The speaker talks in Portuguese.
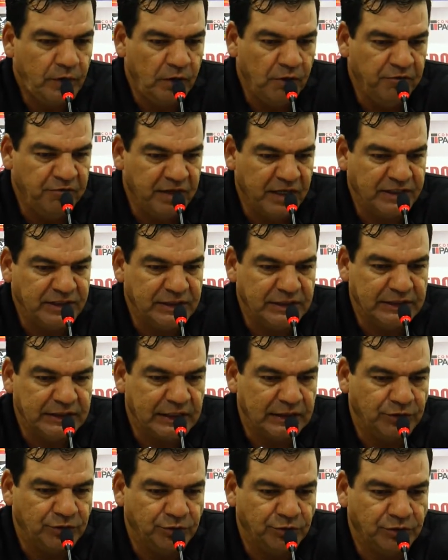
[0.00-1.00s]
vai
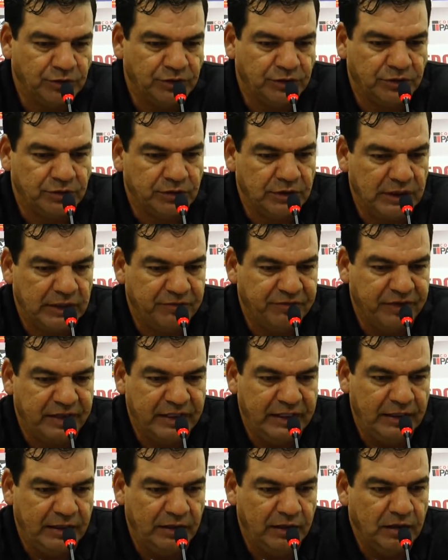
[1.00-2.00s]
jantar juntos, né?
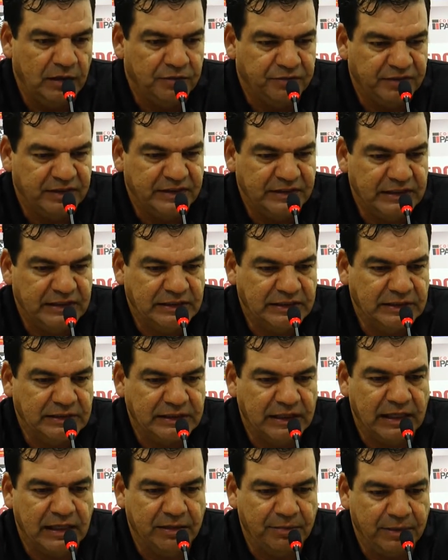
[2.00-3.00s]
Vai fazer esses
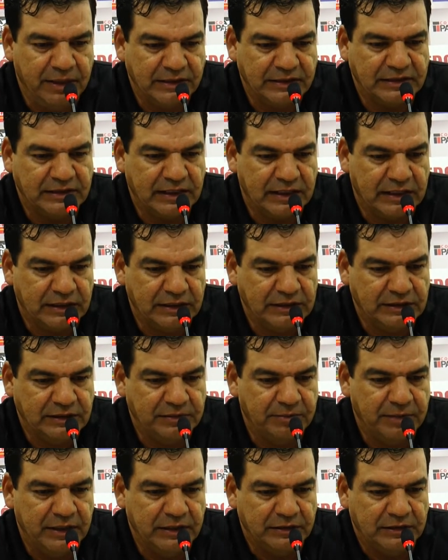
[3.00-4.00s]
encerramentos, esses
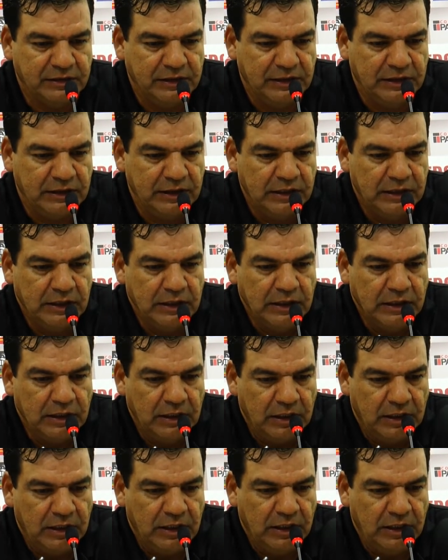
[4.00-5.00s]
agradecimentos aí
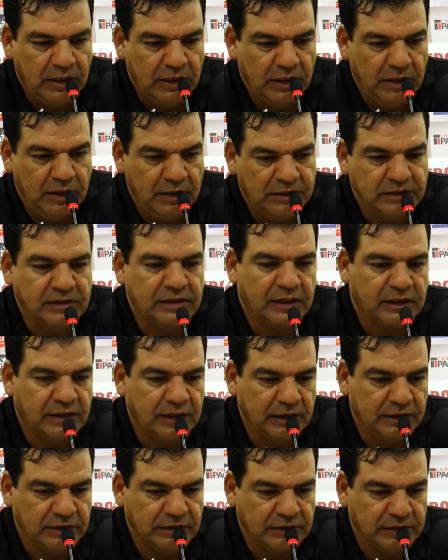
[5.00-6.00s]
que esses
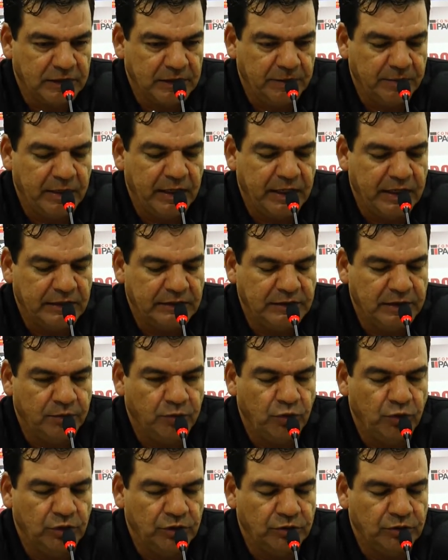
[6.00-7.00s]
atletas aí merecem
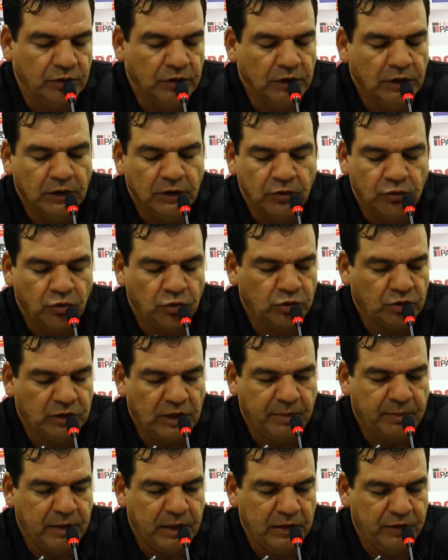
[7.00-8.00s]
muito todo o
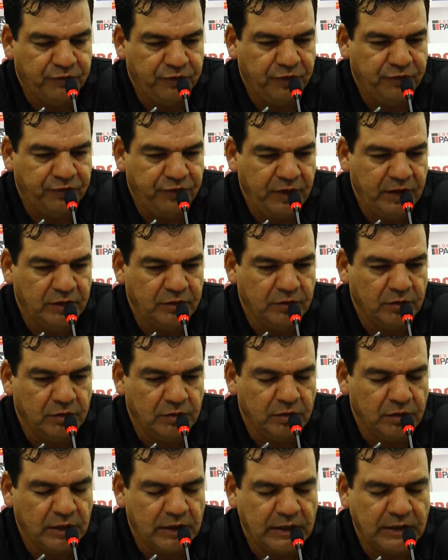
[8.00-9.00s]
trabalho que foi feito.
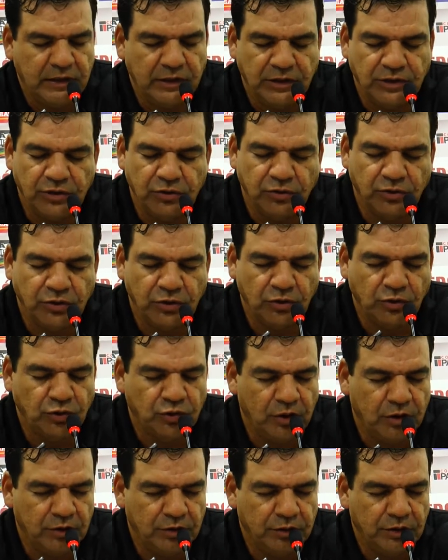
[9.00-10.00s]
Eu agradeci o seu
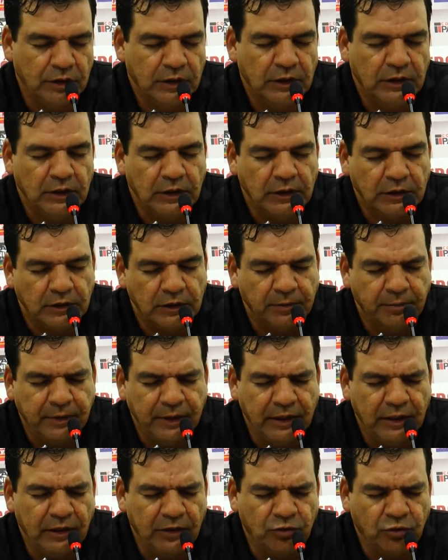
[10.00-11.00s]
João
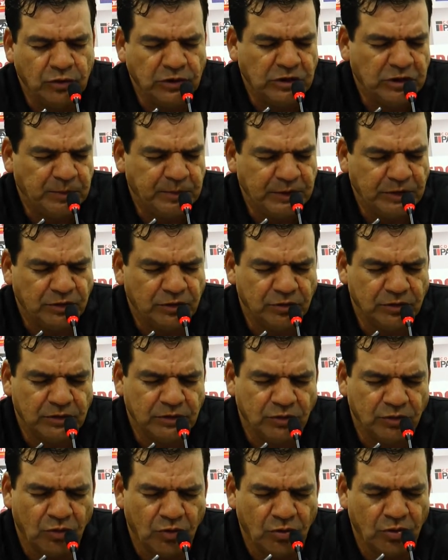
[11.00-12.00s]
também, todas as
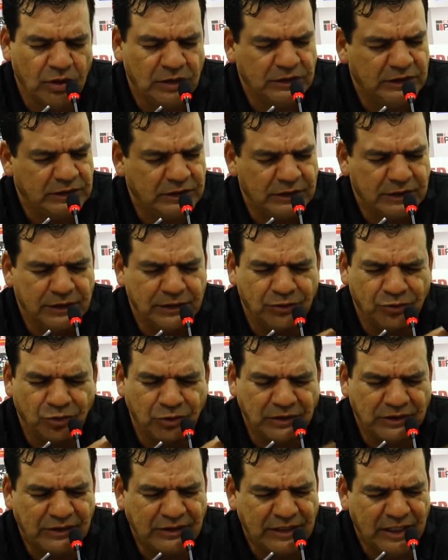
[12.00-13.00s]
pessoas, o Rocha,
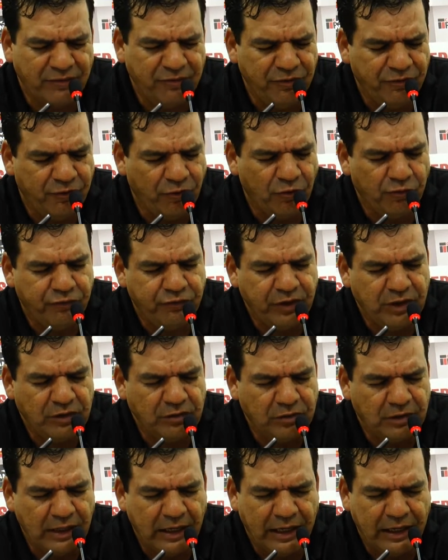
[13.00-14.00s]
todos que estavam
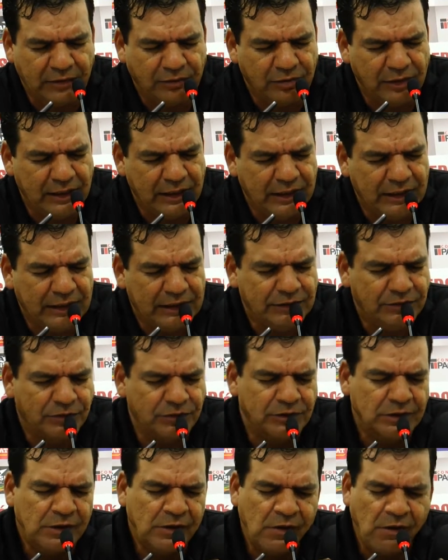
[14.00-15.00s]
envolvidos dentro,
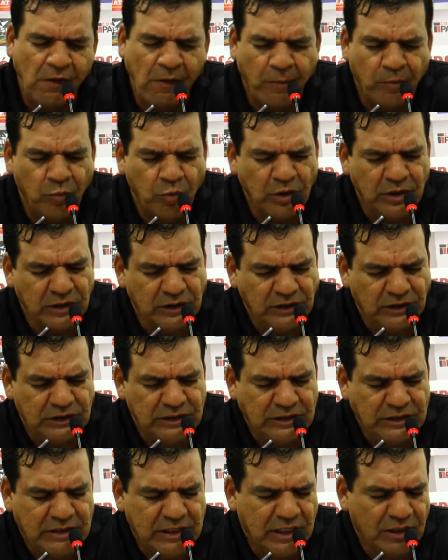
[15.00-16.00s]
Leandro, muita
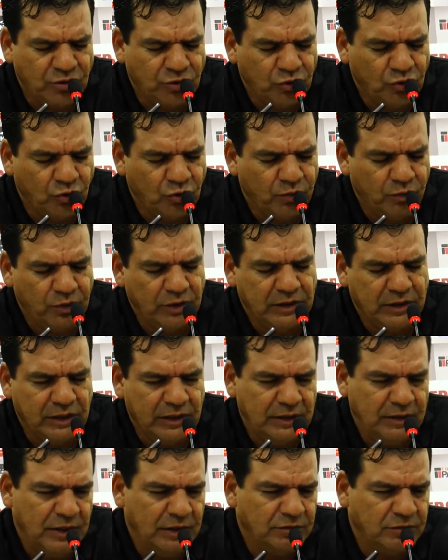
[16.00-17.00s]
gente que ajudou muito
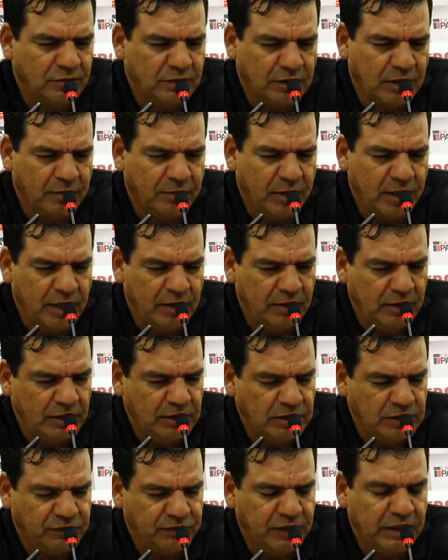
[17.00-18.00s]
aí dentro do trabalho e a
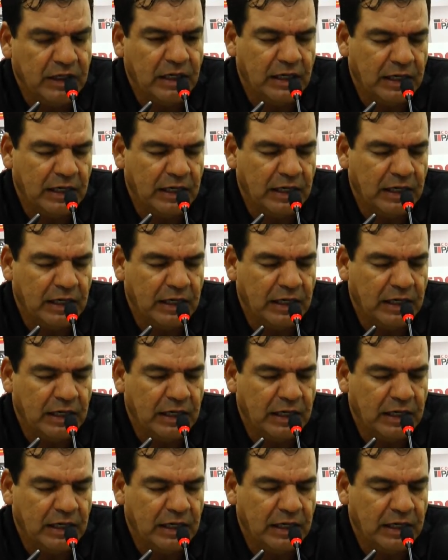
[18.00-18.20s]
gente fica